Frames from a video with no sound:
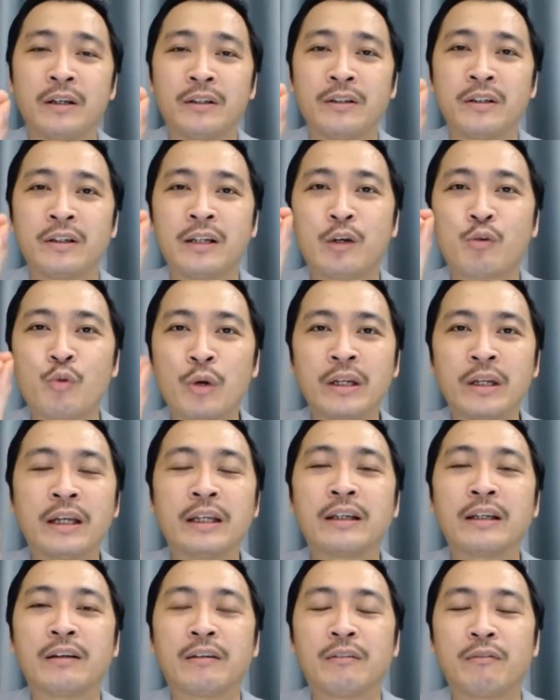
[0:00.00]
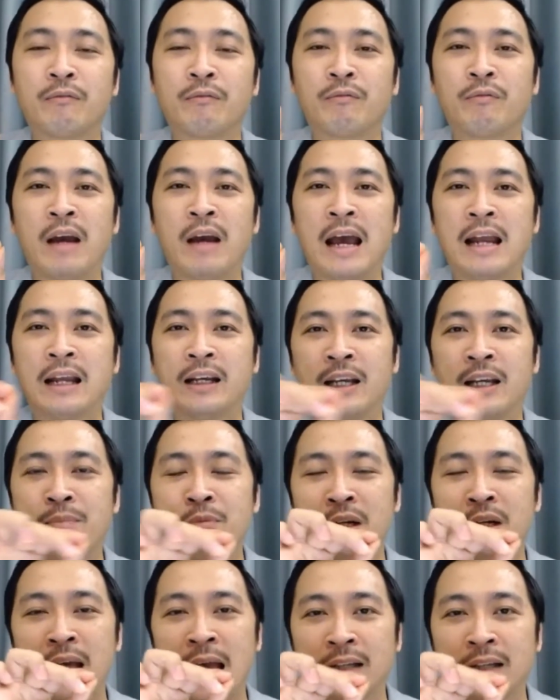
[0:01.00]
những cái quyết định và kiếm
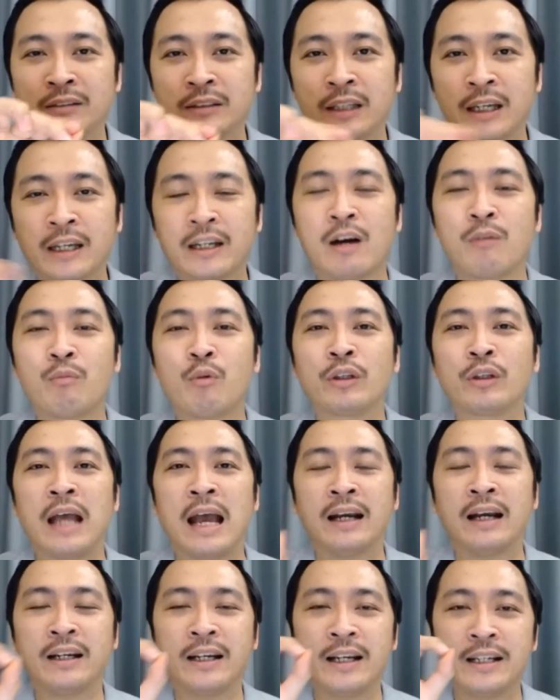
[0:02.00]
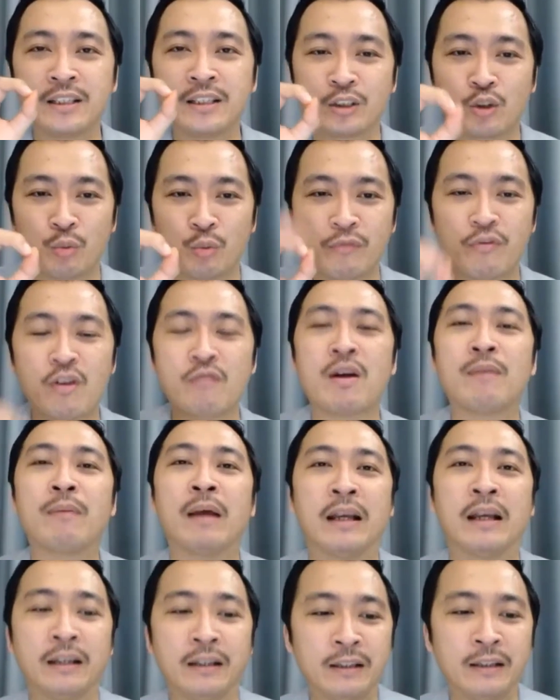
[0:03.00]
được hàng tỷ đồng mỗi tháng khi sử dụng cái phương pháp này.